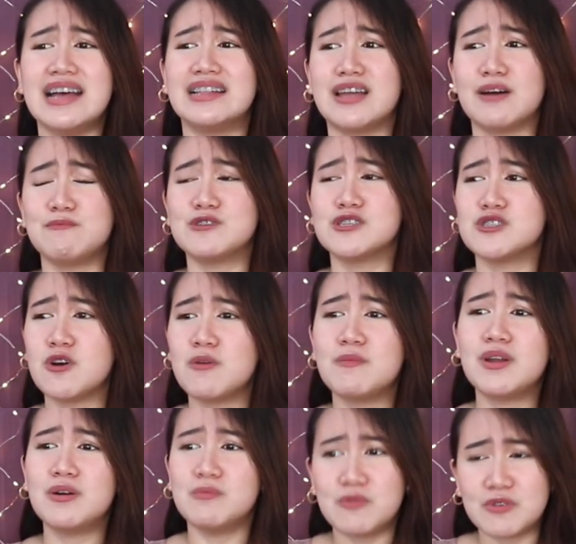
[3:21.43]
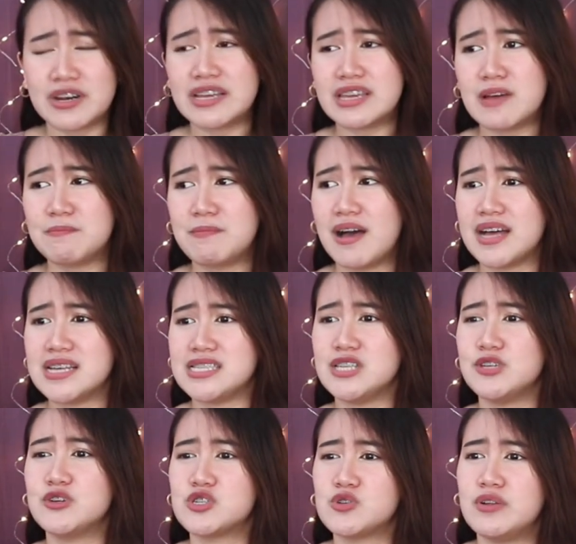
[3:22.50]
Tapos sobrang mura niya pa kasi
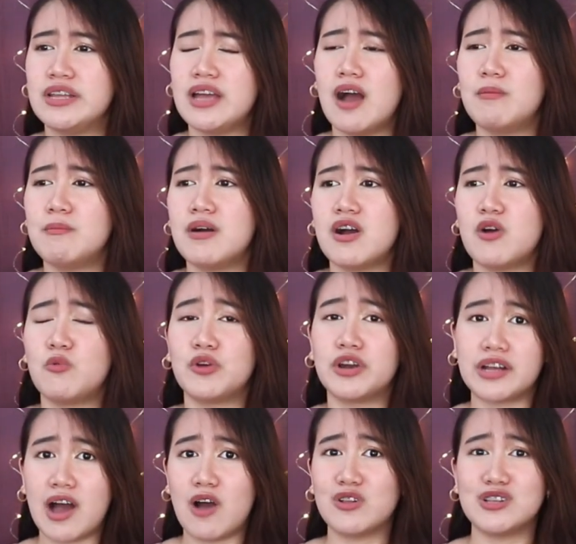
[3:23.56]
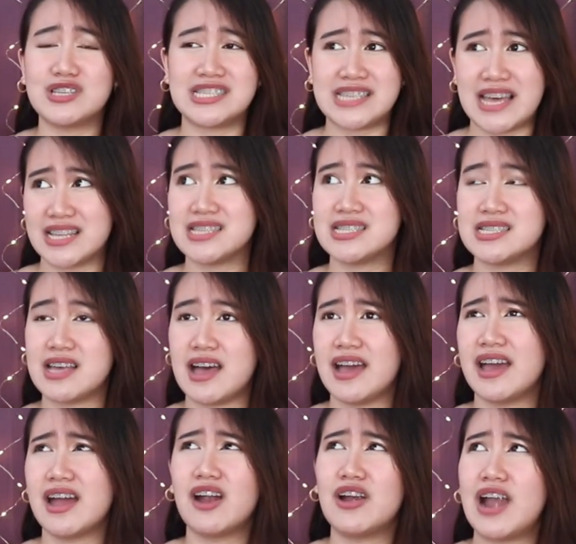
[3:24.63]
usually ang mga workout sets
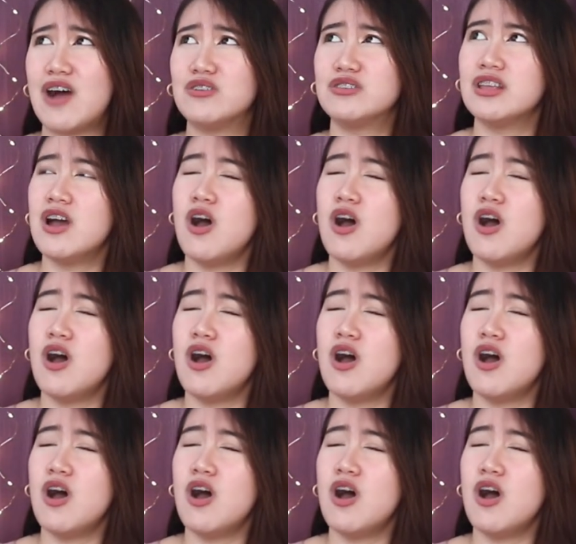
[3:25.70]
ay around